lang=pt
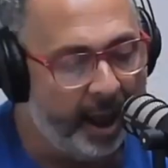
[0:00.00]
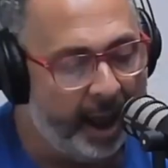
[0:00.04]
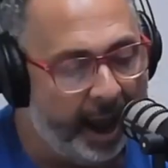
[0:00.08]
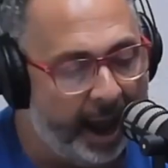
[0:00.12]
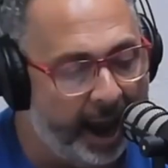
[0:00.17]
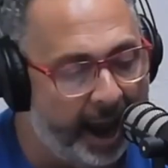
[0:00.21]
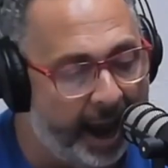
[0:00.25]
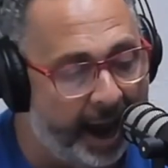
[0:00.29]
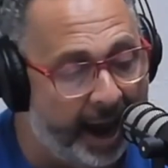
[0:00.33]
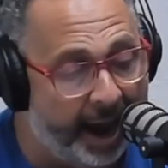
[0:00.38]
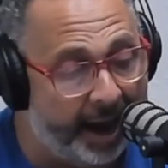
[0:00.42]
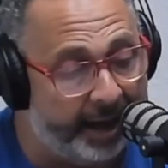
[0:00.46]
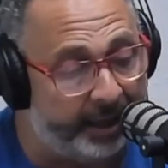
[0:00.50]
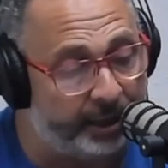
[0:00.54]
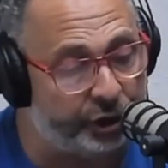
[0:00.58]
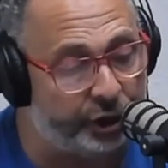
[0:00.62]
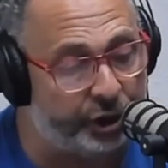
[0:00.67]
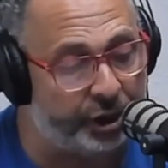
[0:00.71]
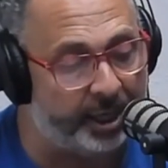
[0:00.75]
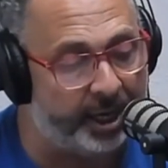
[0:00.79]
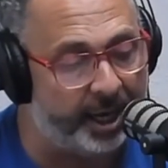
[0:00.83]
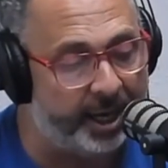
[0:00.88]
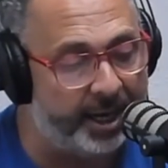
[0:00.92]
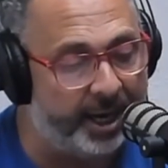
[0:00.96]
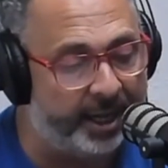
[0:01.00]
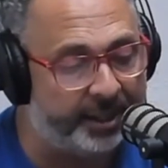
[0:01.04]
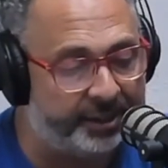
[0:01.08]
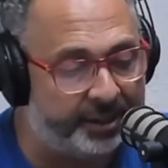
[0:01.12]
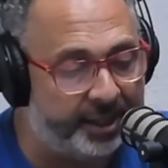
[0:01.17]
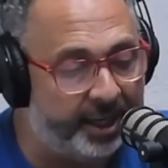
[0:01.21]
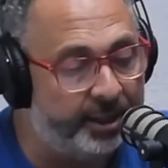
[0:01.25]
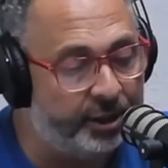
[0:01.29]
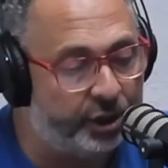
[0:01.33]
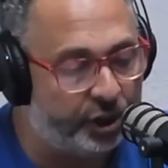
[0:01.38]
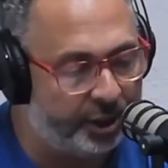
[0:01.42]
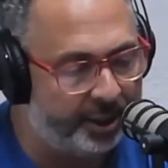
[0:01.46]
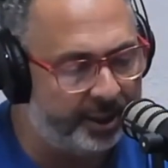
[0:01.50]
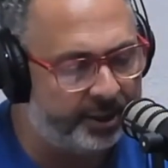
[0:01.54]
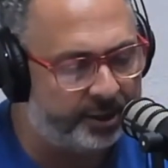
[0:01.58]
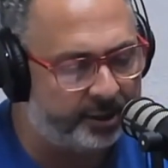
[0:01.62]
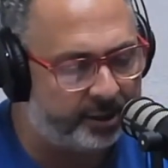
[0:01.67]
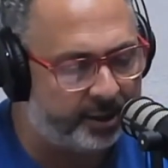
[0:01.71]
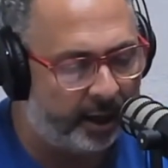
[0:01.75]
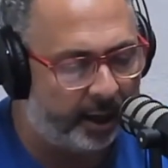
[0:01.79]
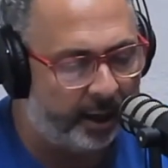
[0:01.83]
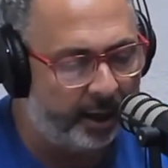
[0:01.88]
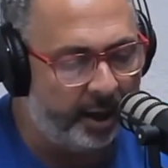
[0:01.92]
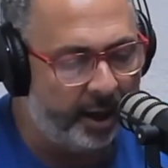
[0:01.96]
A arte
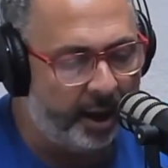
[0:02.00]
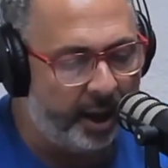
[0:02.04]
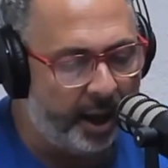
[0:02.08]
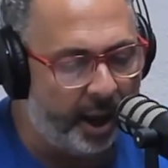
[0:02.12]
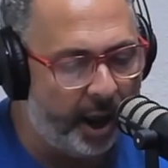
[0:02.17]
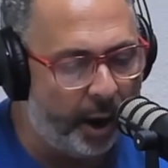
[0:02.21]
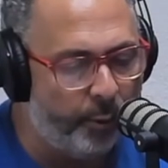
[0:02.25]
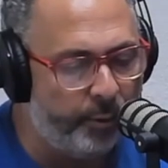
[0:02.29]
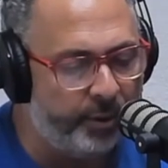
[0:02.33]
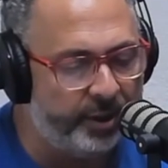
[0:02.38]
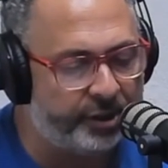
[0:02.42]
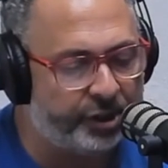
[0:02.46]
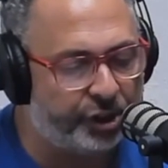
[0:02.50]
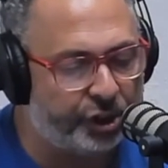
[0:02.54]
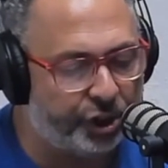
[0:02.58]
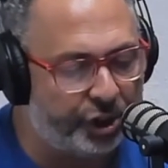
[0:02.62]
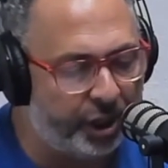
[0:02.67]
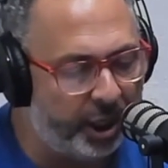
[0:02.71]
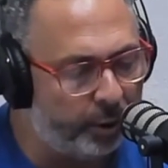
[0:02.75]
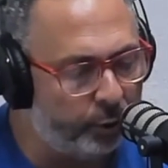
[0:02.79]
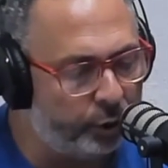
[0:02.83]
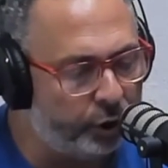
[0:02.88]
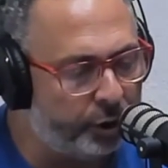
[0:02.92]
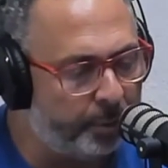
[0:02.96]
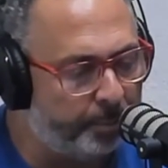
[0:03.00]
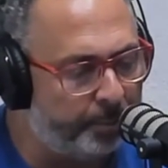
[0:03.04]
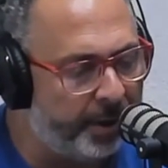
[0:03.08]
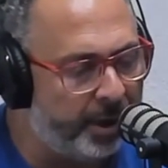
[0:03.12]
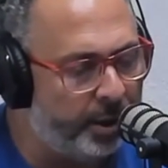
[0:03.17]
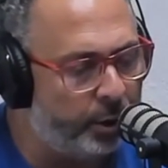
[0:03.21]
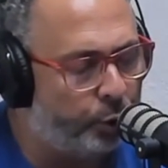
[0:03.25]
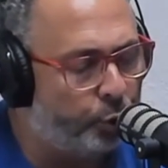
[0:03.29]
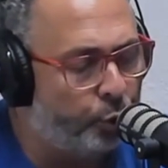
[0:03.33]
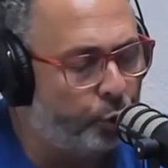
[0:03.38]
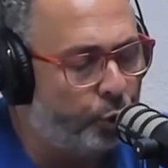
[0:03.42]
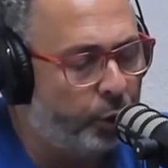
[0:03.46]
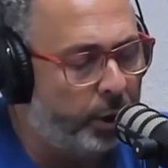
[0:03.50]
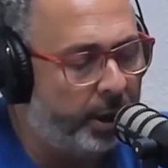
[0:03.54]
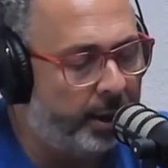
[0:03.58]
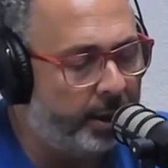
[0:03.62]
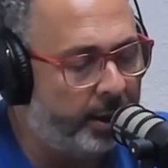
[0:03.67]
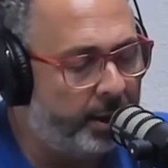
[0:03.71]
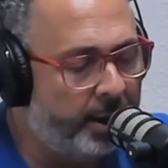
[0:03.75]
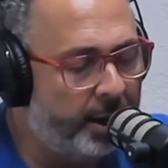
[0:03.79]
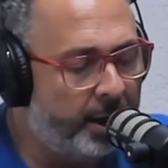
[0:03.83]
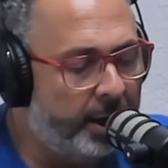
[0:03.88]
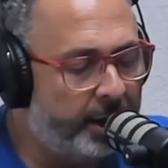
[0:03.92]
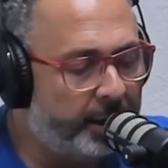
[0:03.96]
renascentista é um estilo de pintura
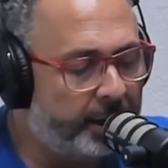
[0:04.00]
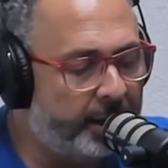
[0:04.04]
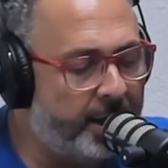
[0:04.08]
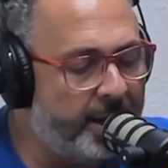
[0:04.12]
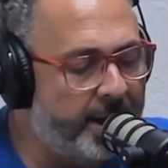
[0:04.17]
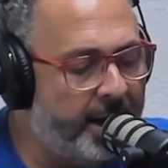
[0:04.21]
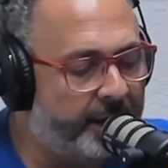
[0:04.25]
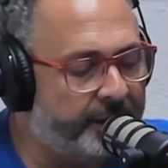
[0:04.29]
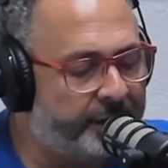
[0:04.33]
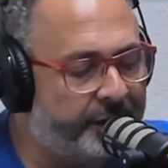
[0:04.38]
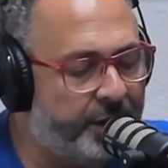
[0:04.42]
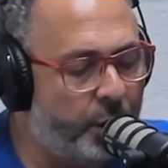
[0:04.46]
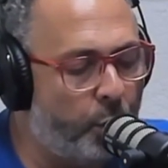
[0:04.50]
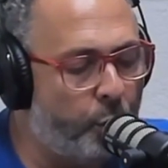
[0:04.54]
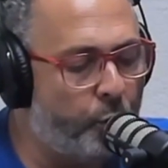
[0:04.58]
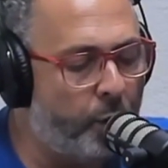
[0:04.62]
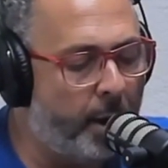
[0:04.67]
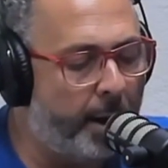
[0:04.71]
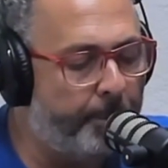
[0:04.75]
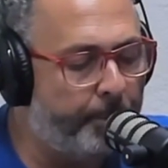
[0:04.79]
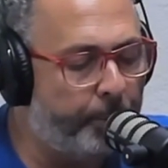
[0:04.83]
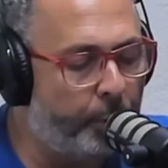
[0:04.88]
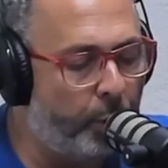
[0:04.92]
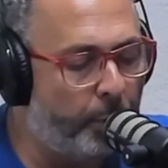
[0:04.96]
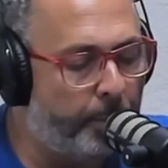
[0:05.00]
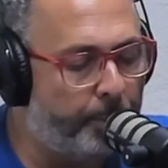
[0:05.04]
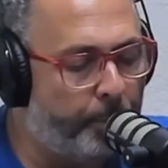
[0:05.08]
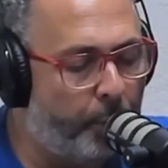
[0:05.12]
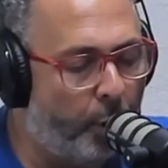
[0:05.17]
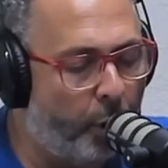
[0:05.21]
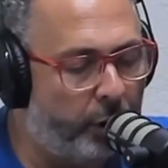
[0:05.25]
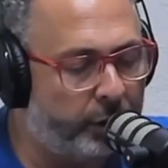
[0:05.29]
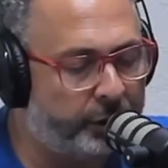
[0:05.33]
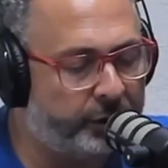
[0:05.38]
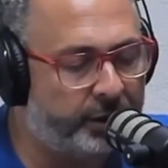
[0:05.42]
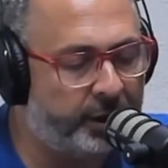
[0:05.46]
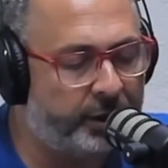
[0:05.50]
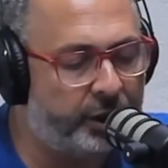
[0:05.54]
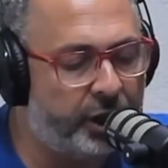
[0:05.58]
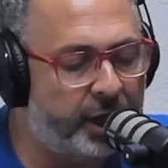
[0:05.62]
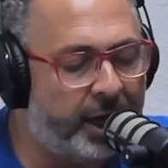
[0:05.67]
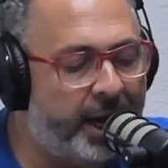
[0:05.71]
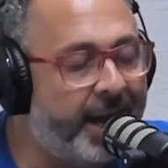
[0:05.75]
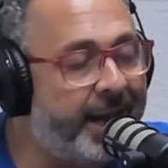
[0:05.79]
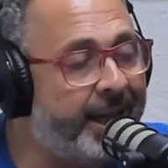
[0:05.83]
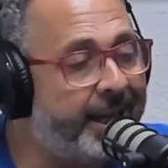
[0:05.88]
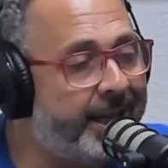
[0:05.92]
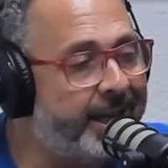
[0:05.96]
que nasceu com a proposta de
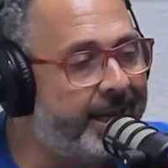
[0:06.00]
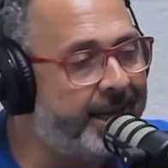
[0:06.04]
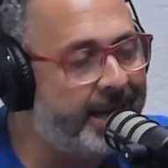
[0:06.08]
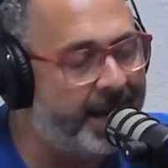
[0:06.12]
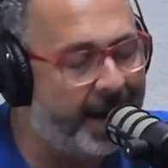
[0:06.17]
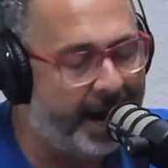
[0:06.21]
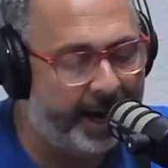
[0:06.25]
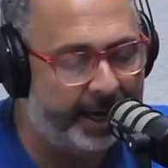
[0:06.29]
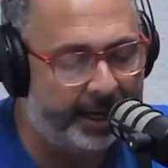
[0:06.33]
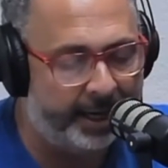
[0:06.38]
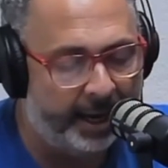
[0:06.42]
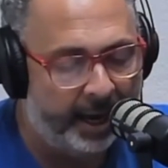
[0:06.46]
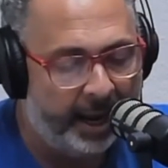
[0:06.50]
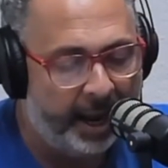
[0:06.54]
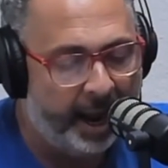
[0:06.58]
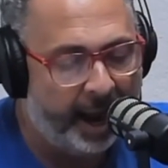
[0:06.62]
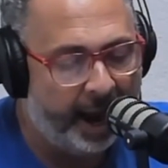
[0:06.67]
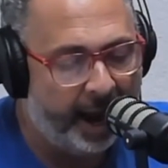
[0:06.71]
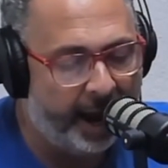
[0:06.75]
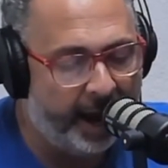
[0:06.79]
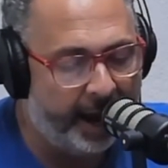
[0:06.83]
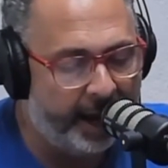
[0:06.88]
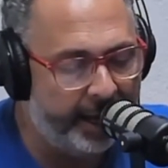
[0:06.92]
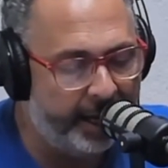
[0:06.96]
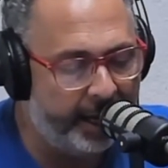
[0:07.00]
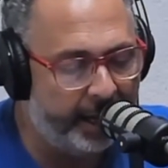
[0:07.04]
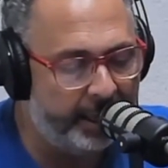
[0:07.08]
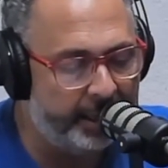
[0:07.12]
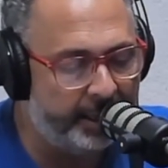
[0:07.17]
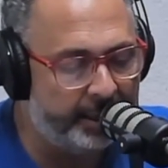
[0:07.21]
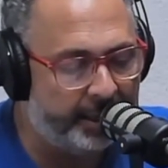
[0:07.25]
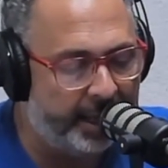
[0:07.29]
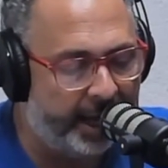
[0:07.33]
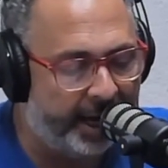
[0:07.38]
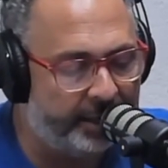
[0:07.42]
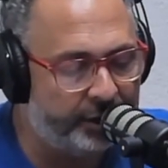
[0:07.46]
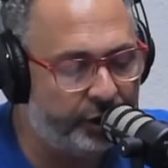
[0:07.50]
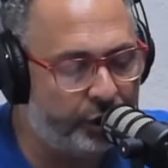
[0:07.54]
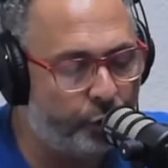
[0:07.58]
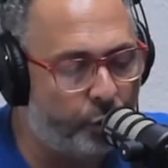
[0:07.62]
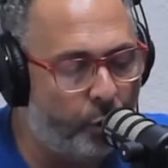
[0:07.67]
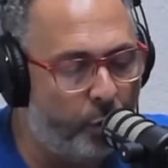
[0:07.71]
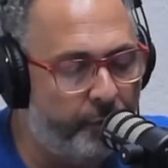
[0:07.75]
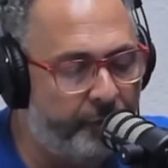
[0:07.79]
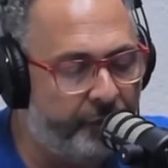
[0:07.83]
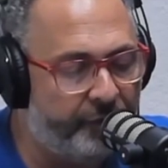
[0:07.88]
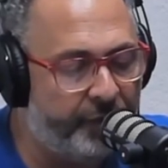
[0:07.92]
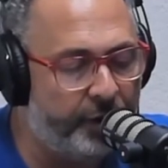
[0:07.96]
recriar a realidade
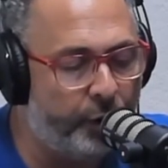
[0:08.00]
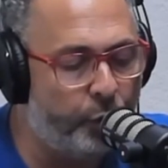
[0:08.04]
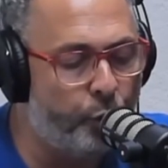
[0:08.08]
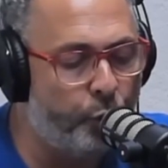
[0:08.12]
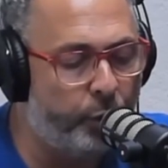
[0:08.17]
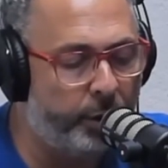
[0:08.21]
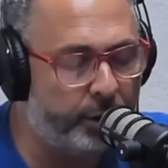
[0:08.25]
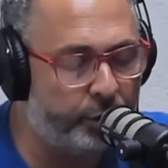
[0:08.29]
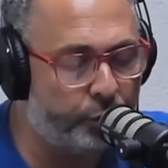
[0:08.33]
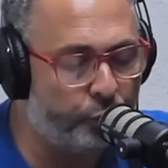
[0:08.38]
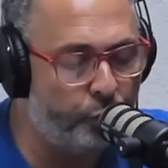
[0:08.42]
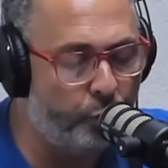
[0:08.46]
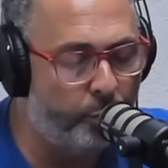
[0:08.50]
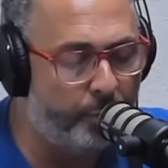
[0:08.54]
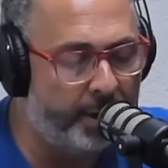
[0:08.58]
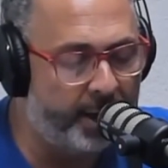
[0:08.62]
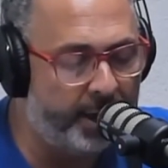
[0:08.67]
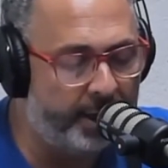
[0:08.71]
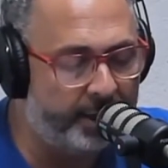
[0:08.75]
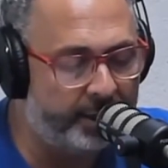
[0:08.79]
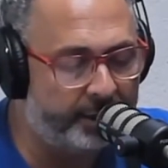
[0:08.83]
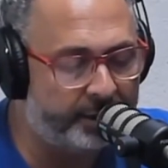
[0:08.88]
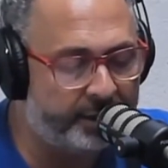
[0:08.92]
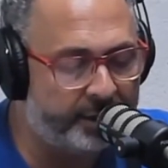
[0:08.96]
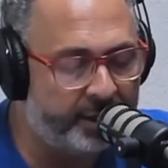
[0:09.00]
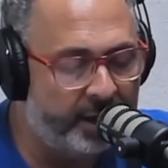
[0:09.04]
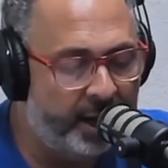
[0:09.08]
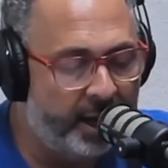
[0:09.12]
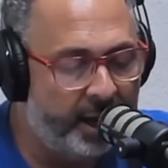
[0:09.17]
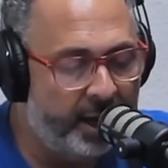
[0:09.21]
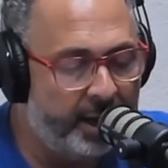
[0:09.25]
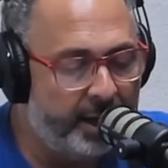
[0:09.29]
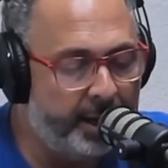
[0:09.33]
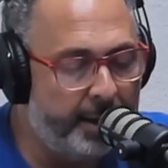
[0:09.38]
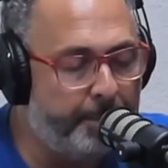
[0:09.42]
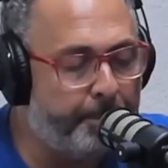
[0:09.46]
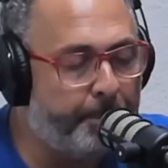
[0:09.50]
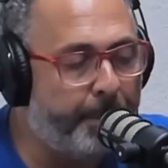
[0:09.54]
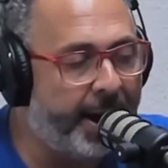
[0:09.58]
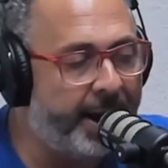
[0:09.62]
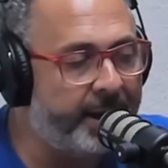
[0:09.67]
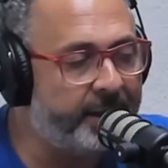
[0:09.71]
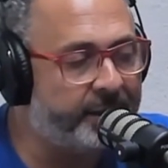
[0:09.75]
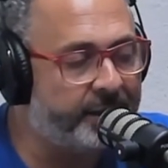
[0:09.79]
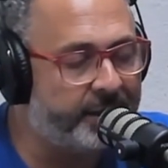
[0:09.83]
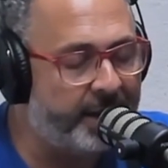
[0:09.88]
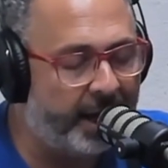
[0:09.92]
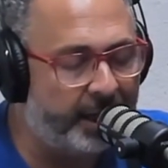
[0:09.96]
com figuras humanas e
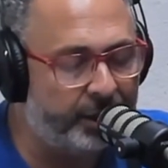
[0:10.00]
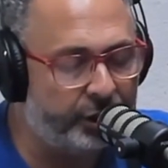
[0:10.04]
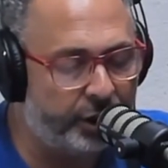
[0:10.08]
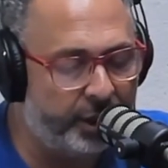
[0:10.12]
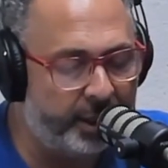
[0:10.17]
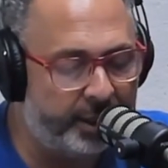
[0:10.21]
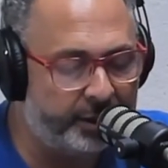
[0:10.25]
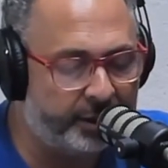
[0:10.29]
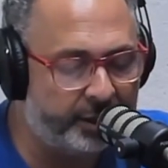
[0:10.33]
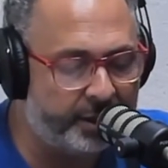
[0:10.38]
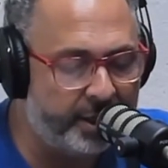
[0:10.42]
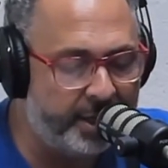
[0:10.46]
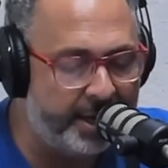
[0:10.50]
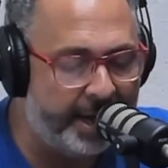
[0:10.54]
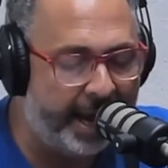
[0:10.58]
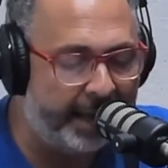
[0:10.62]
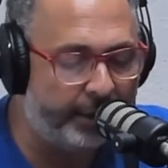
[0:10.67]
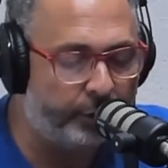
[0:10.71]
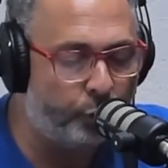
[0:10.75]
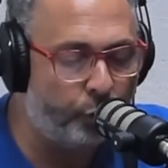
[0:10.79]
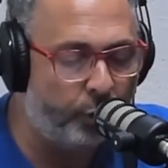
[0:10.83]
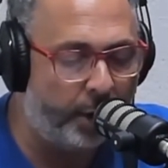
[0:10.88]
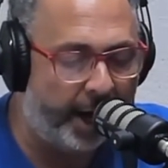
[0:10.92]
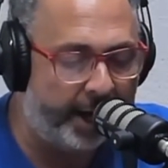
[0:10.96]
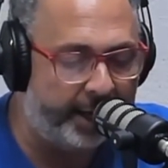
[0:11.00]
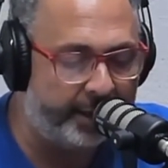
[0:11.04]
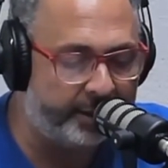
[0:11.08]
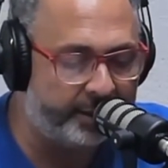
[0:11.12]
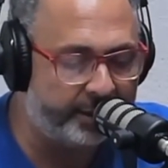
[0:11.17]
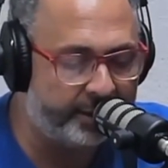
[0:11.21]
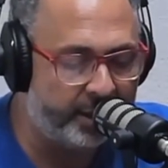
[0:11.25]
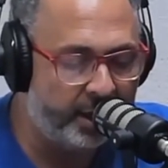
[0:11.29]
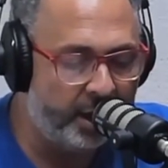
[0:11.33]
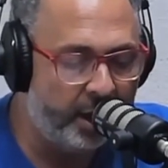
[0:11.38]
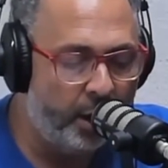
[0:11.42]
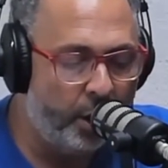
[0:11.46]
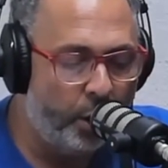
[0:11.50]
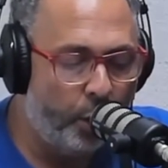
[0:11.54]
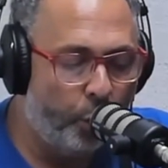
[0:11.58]
paisagens naturais,